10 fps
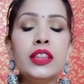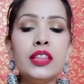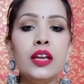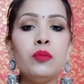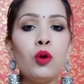
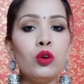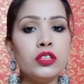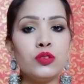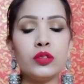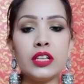तीन बहुत
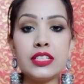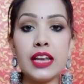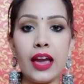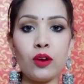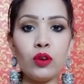ही सुंदर से
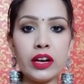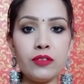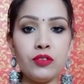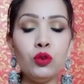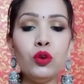लहंगों का
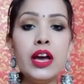रिव्यू